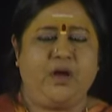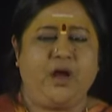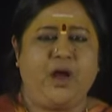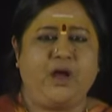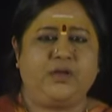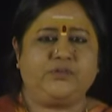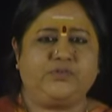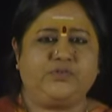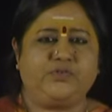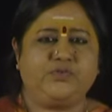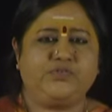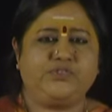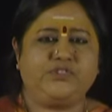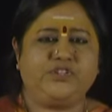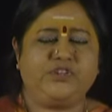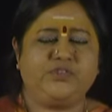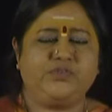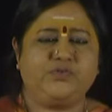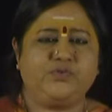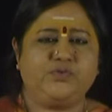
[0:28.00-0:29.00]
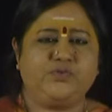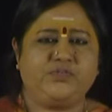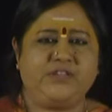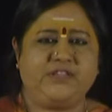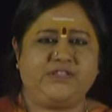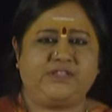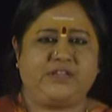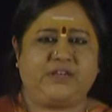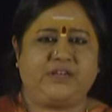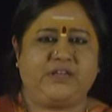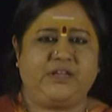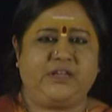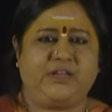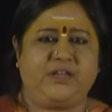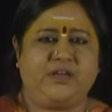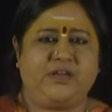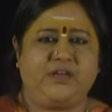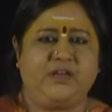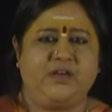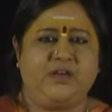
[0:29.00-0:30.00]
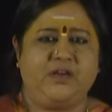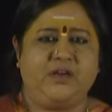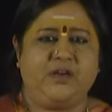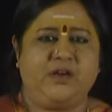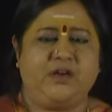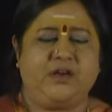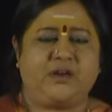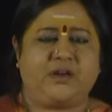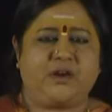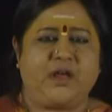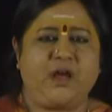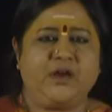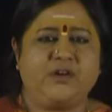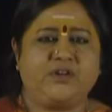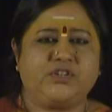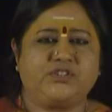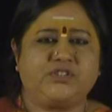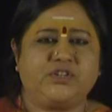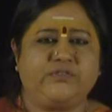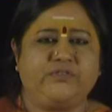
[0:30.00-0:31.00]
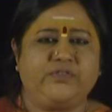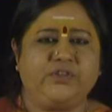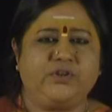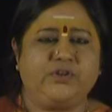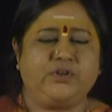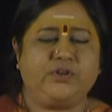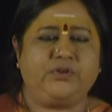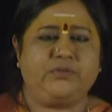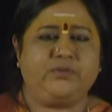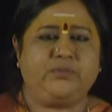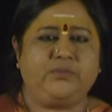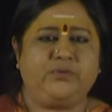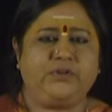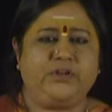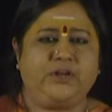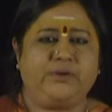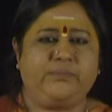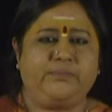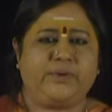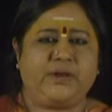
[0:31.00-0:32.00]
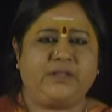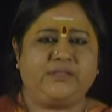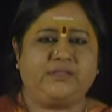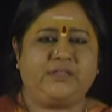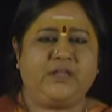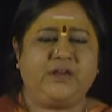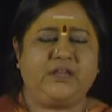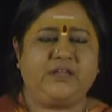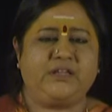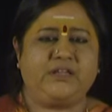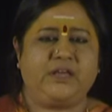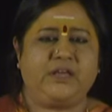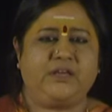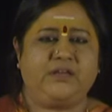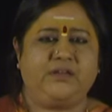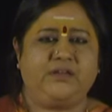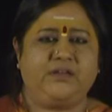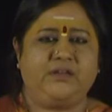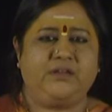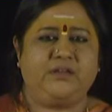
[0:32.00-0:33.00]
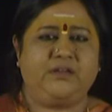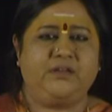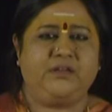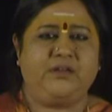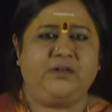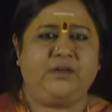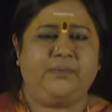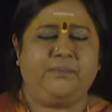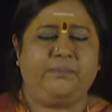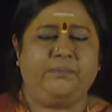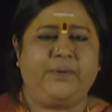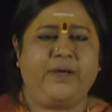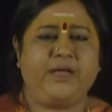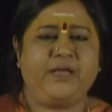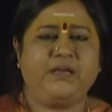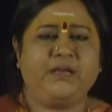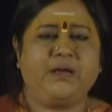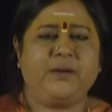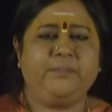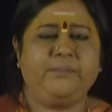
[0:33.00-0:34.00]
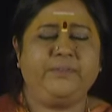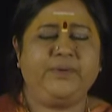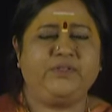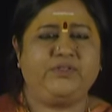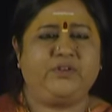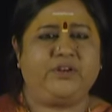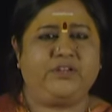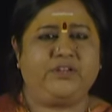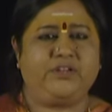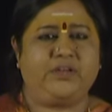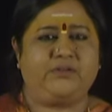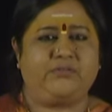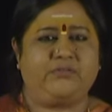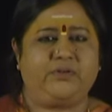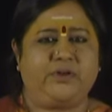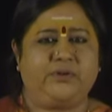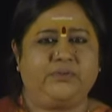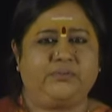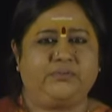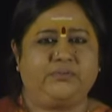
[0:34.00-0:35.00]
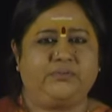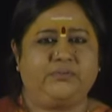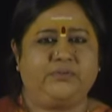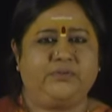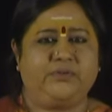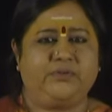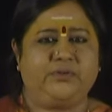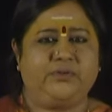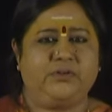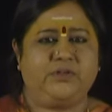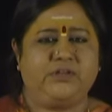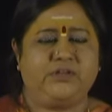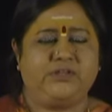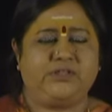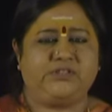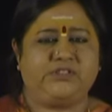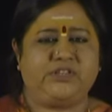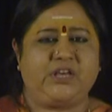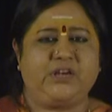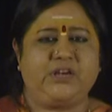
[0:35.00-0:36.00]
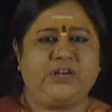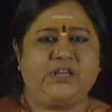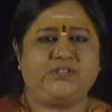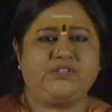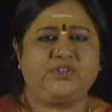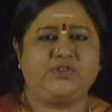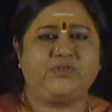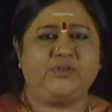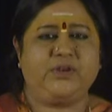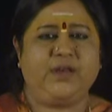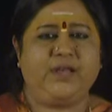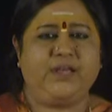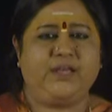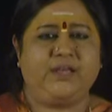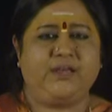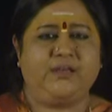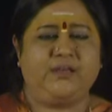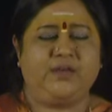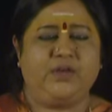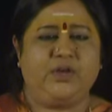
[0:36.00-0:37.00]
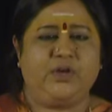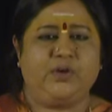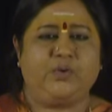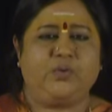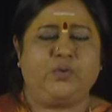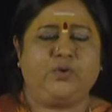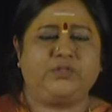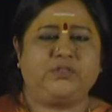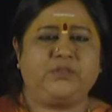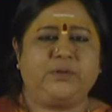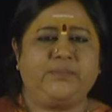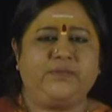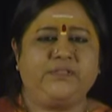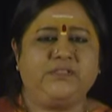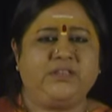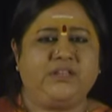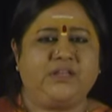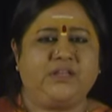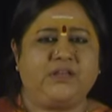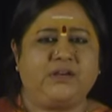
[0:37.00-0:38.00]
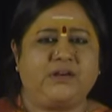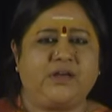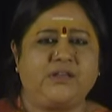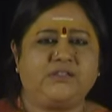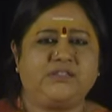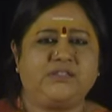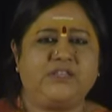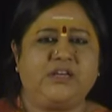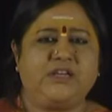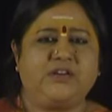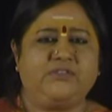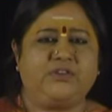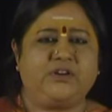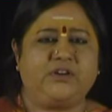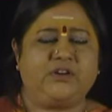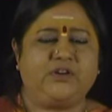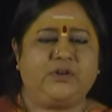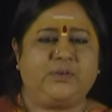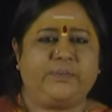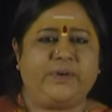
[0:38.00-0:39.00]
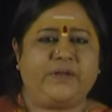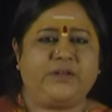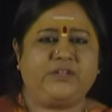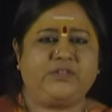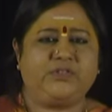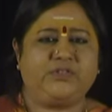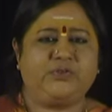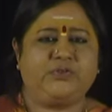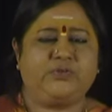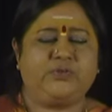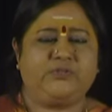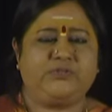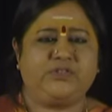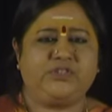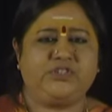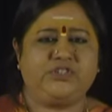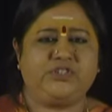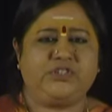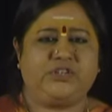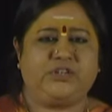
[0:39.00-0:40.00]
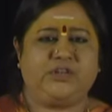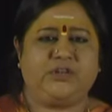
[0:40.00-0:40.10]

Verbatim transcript: ఆ దృశ్యం చూసేసరికి రాక్షస వీరుల గుండెలు బ్రద్దలయ్యాయి భయకంపితులయ్యారు వారు చల్లా చెదురై కొంతమంది రాజధాని వంకకు పరిగెత్తుకొని వచ్చి